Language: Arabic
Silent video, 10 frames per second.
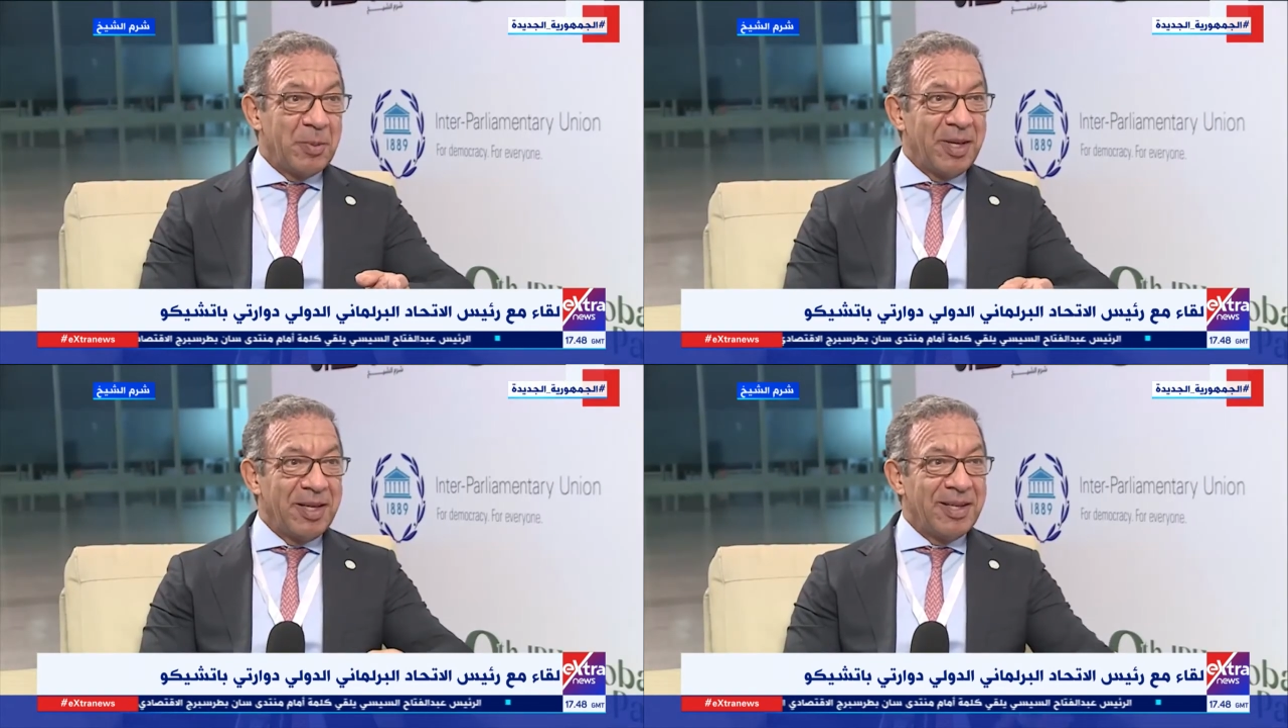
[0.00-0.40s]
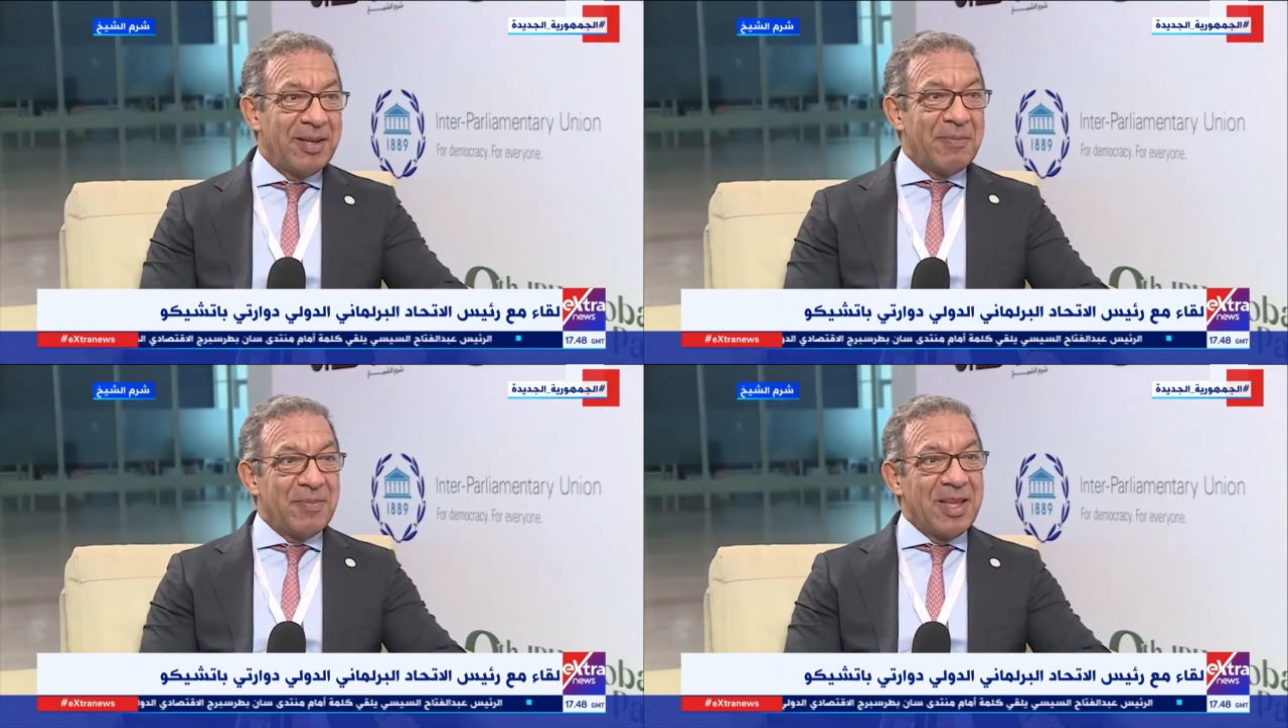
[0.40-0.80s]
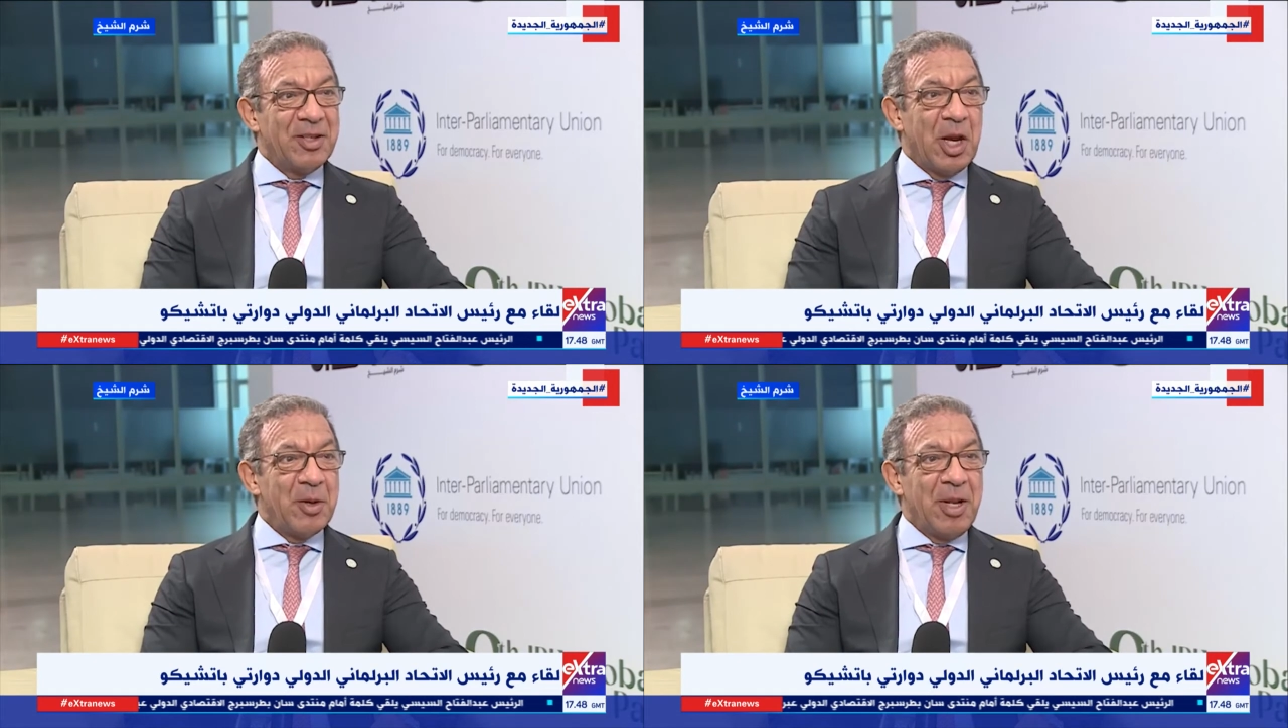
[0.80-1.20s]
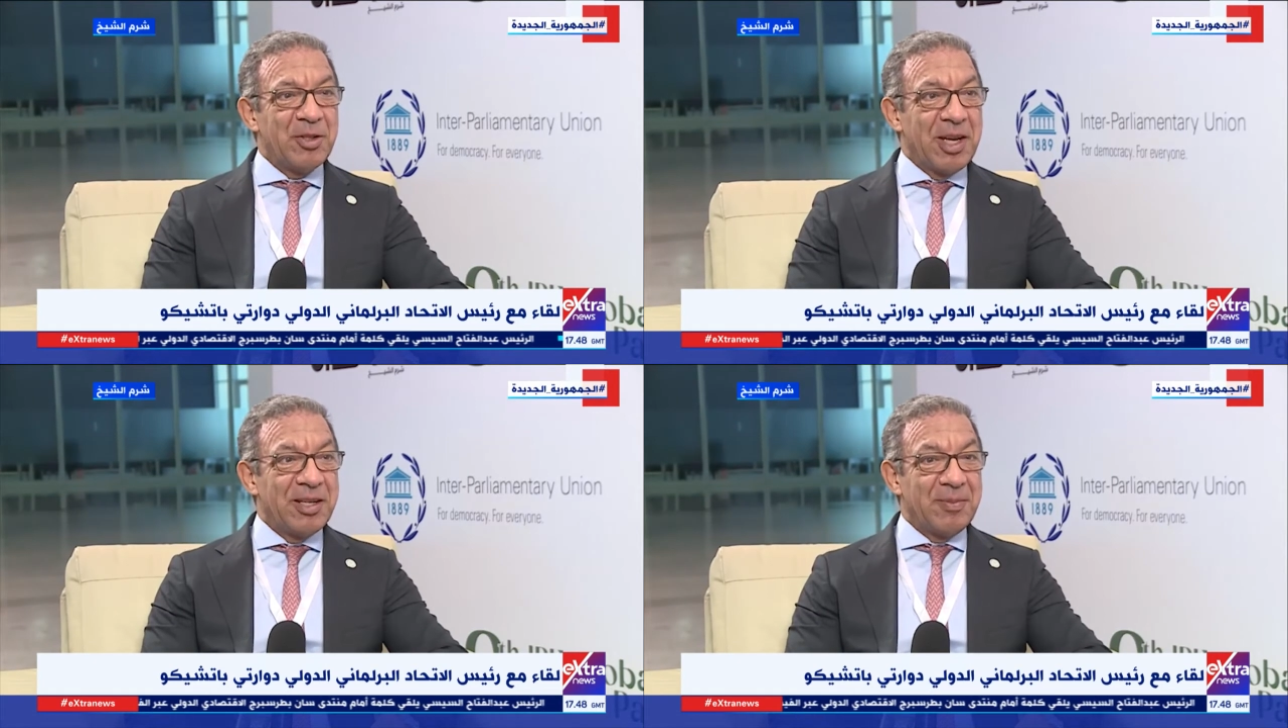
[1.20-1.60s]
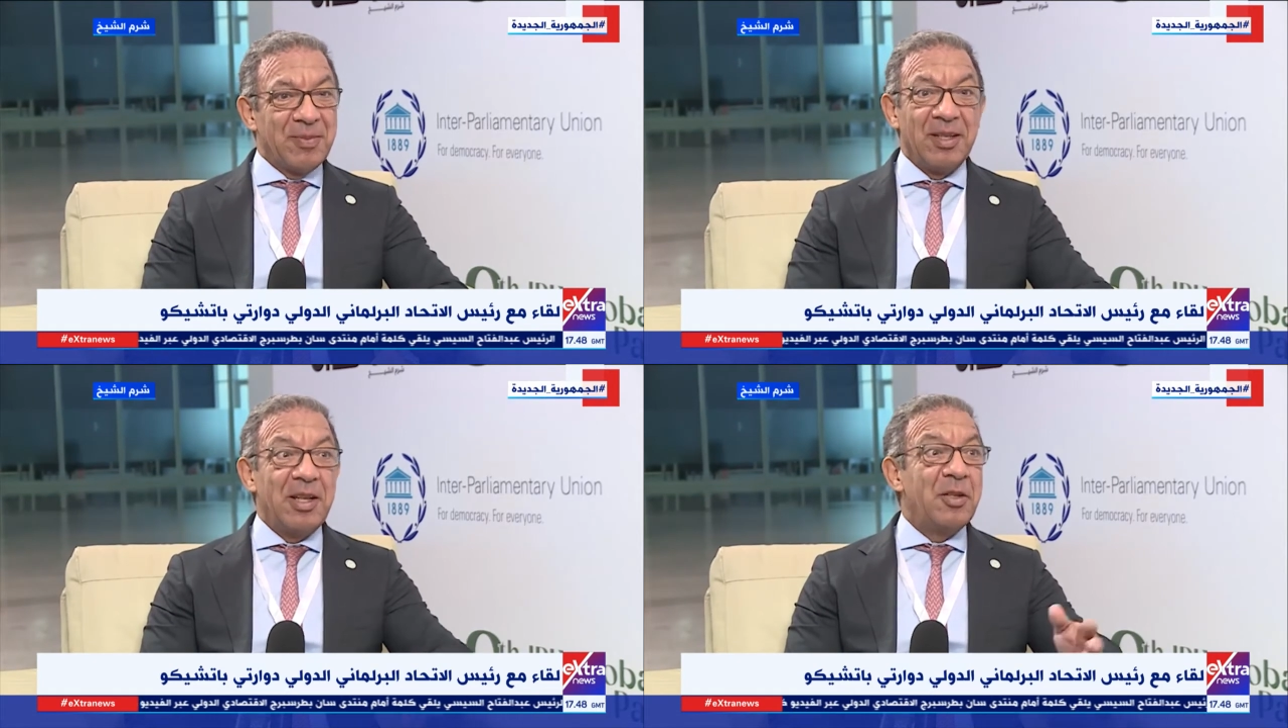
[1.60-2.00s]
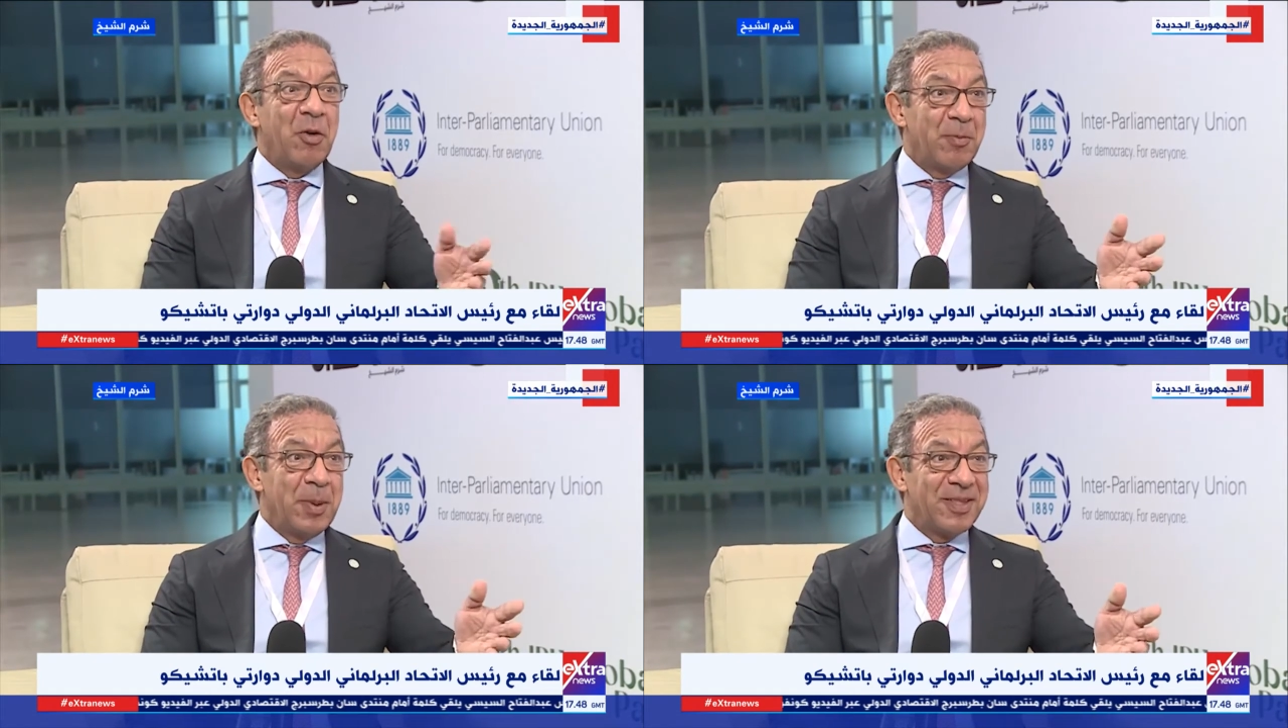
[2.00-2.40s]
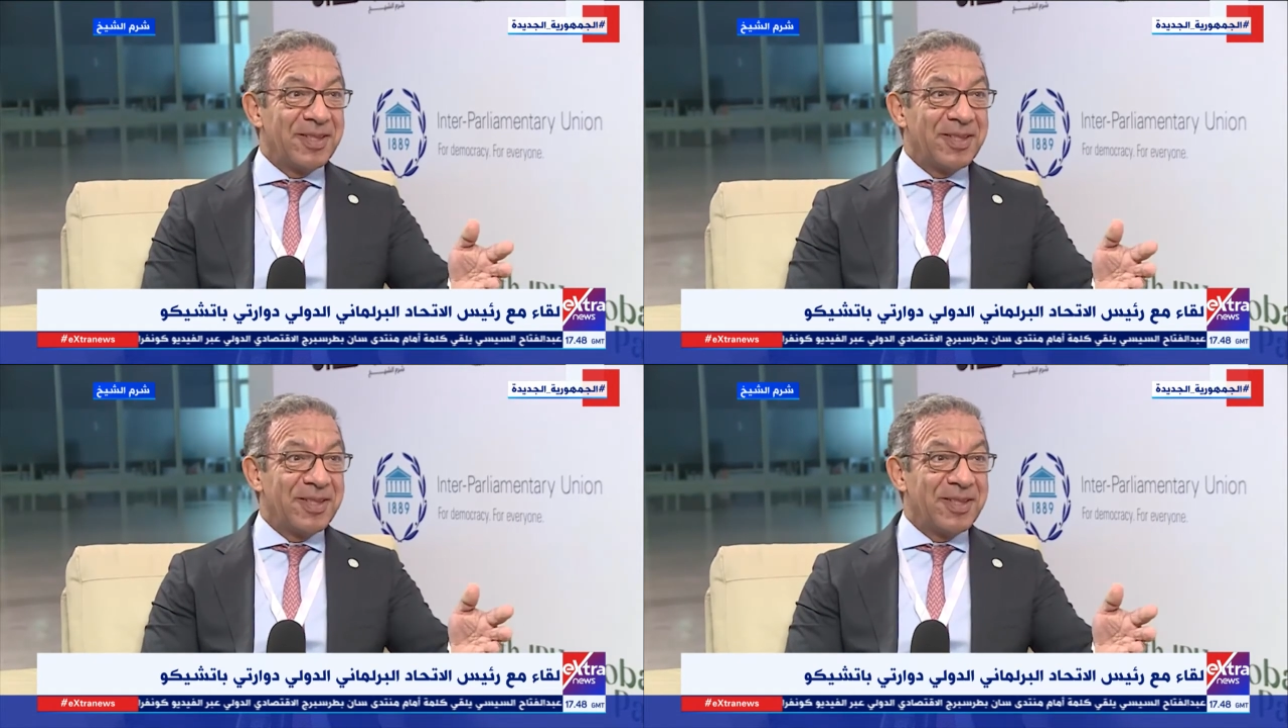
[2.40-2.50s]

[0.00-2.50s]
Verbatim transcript: انا سعيد جدا بوجودي هنا في مدينه